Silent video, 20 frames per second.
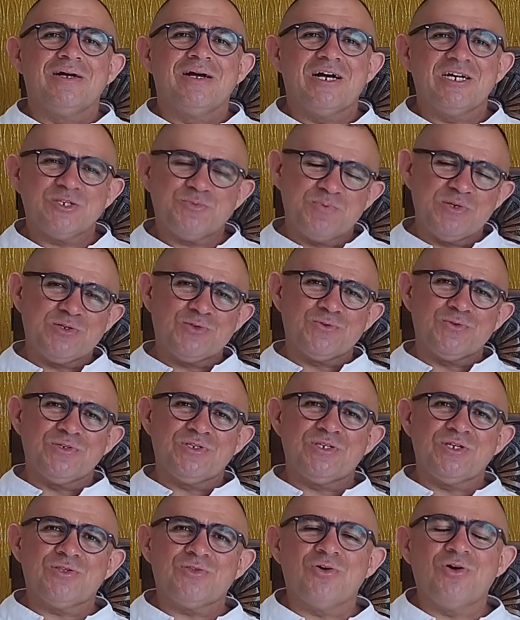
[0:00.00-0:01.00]
as
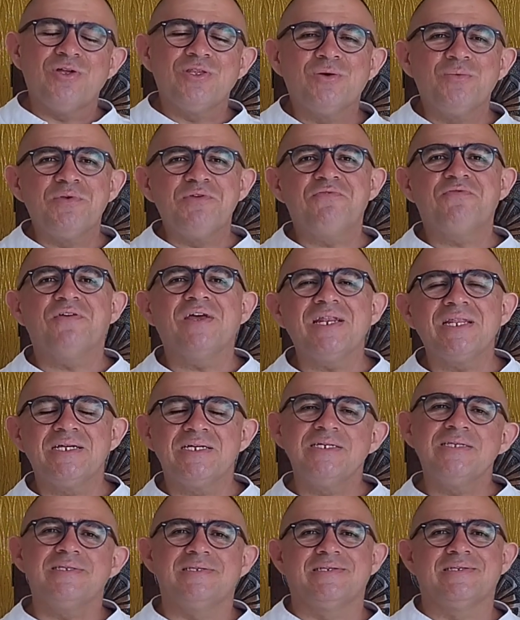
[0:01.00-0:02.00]
pessoas se tornam
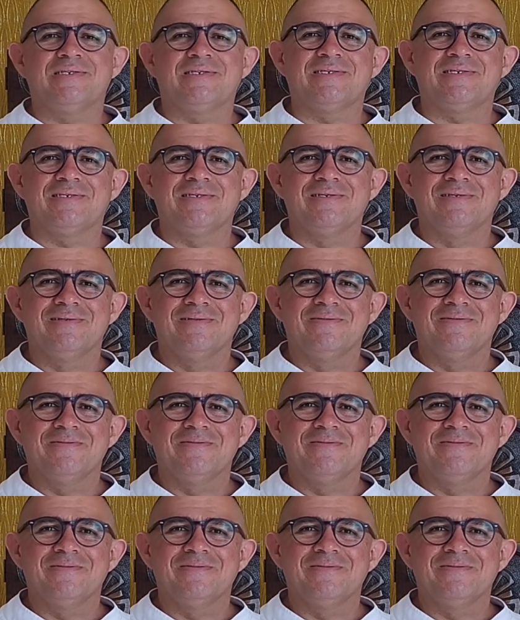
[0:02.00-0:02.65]
infelizes.